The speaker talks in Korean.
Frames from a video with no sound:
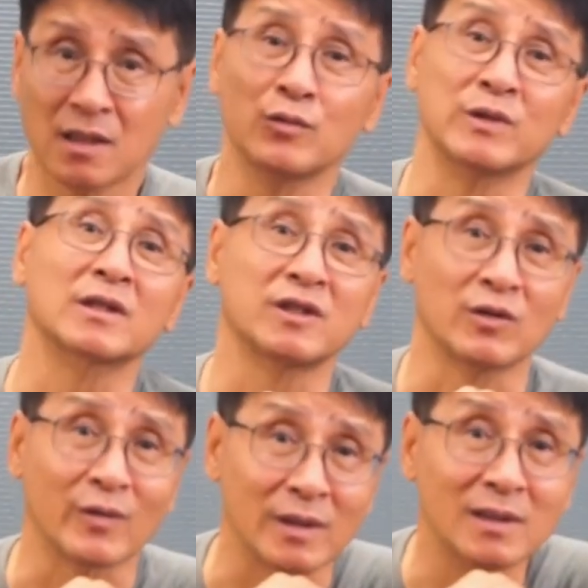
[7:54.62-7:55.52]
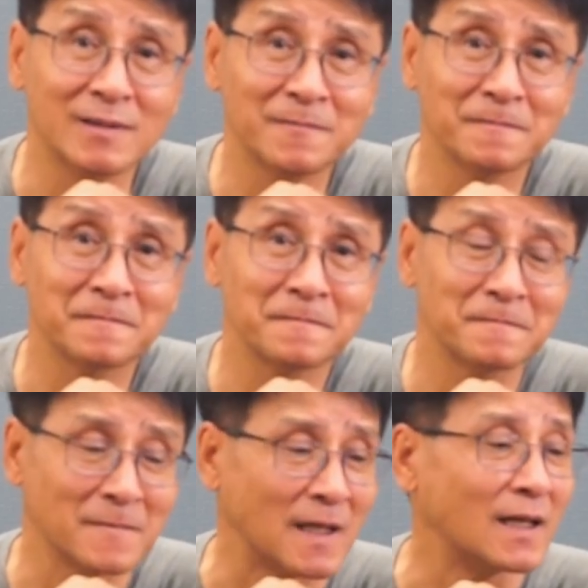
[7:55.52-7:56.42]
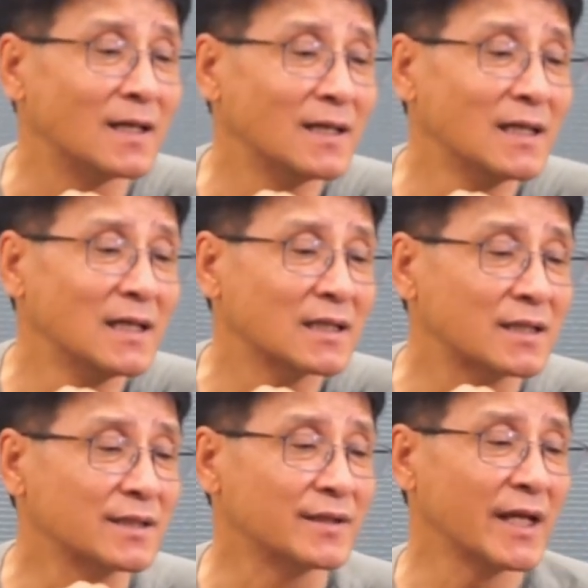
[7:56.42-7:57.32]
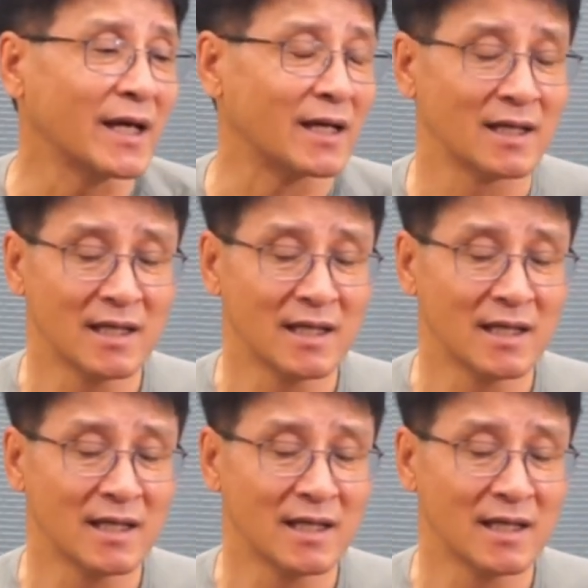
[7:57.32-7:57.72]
위성 신호를. 예. 그런데